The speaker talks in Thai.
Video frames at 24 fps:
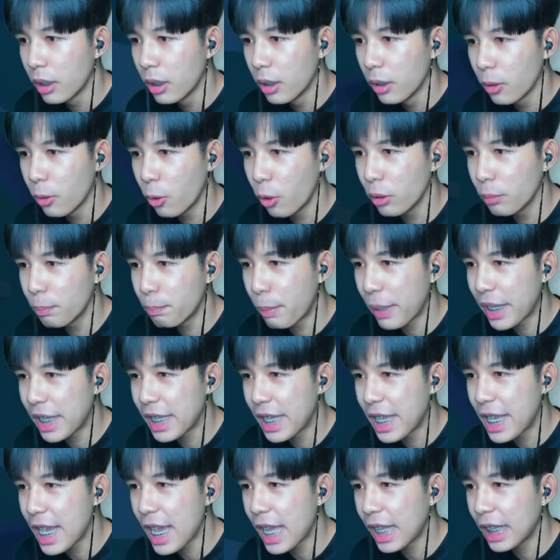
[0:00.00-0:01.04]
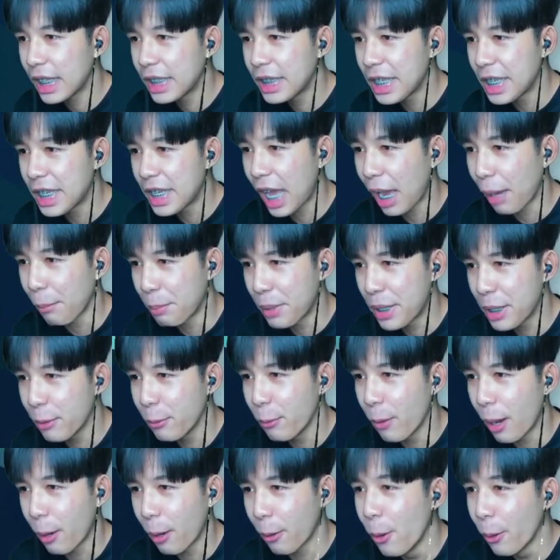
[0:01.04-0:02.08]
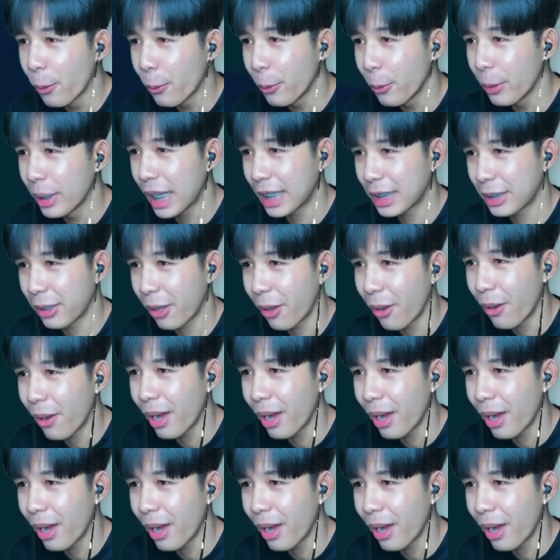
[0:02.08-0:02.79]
คนปิงเฮียอะไรหนียังพิวอ่ะกูกูละท้อ